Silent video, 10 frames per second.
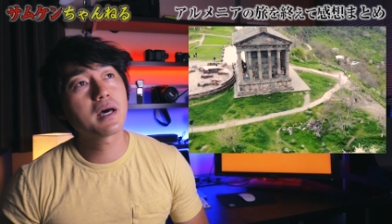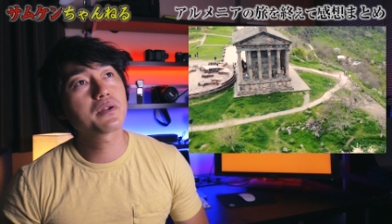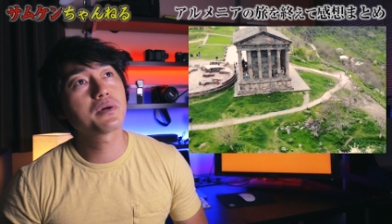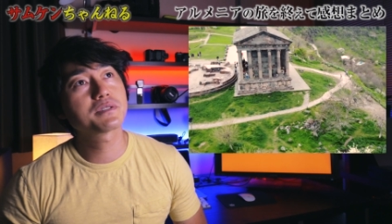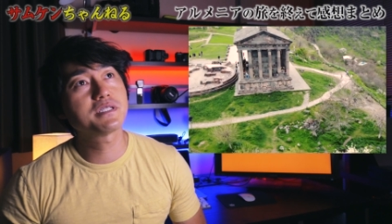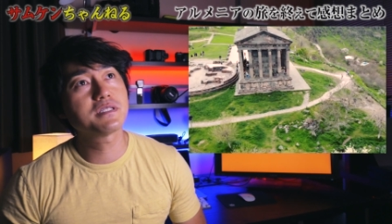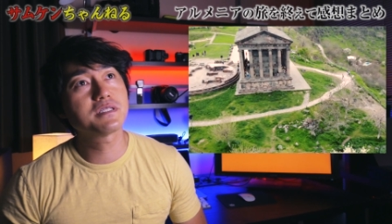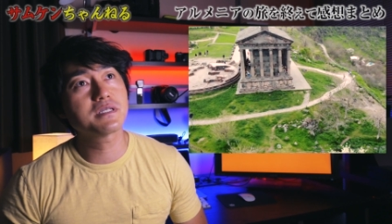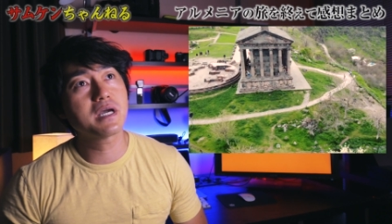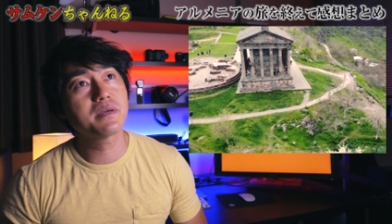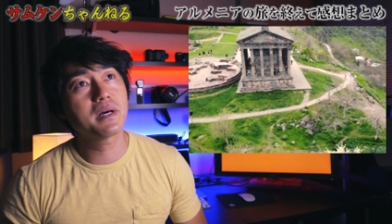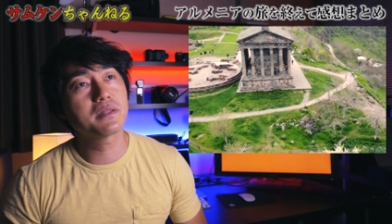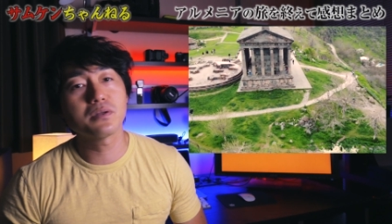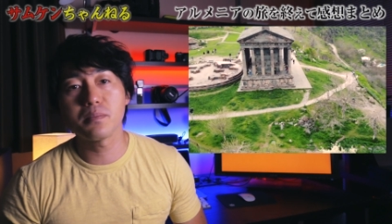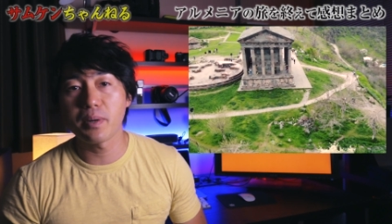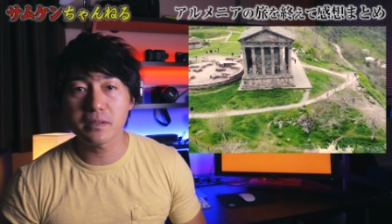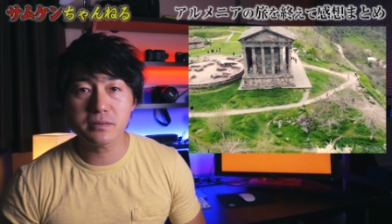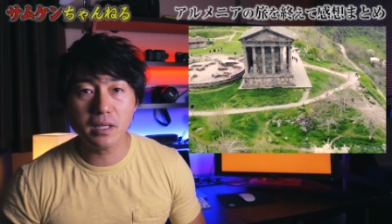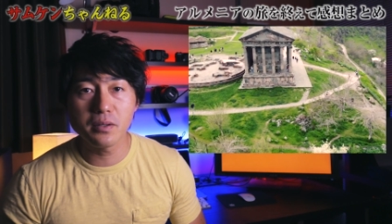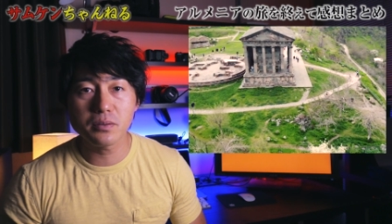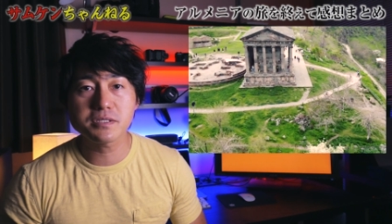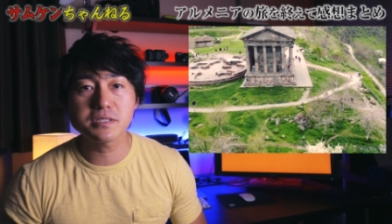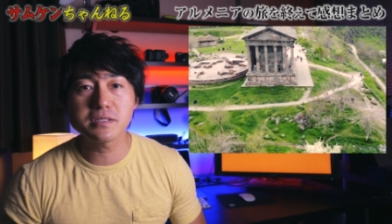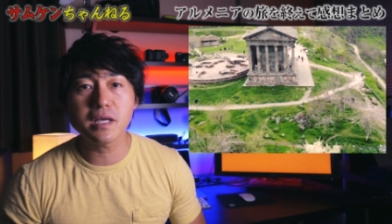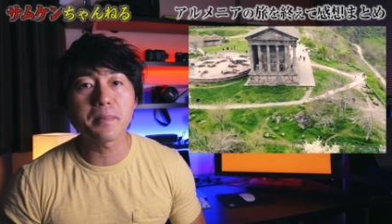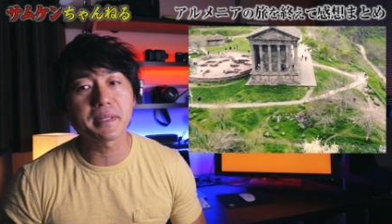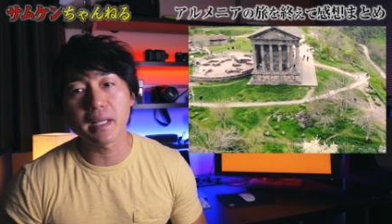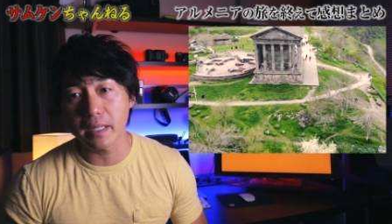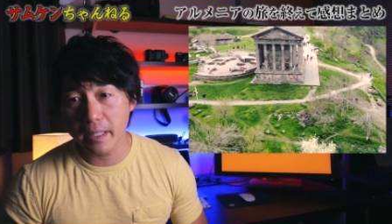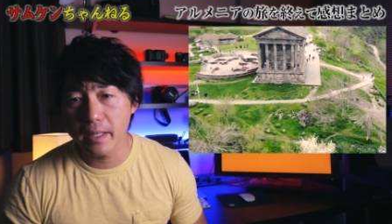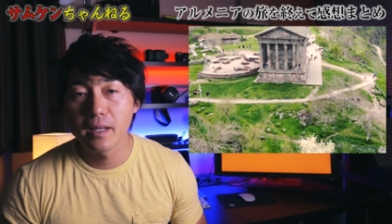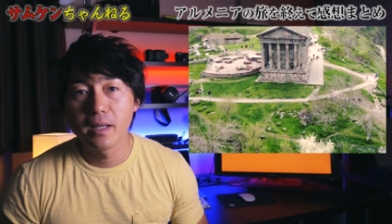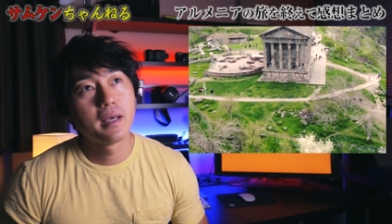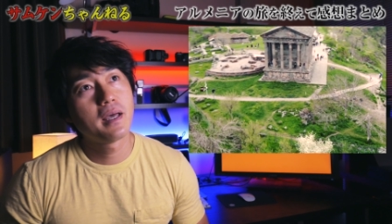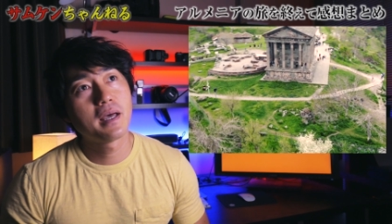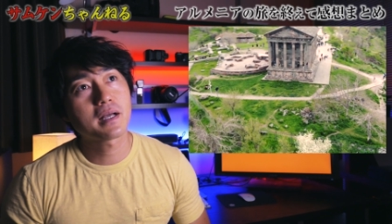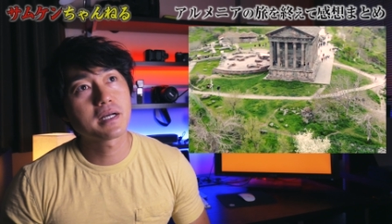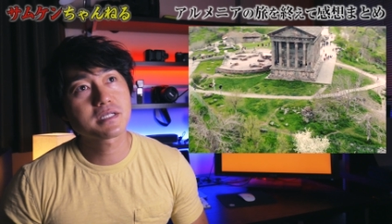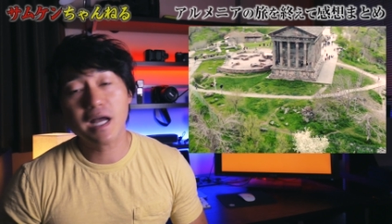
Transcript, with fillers: あの、ちっちゃい版のパルテノン神殿みたいなね、えー、感じ。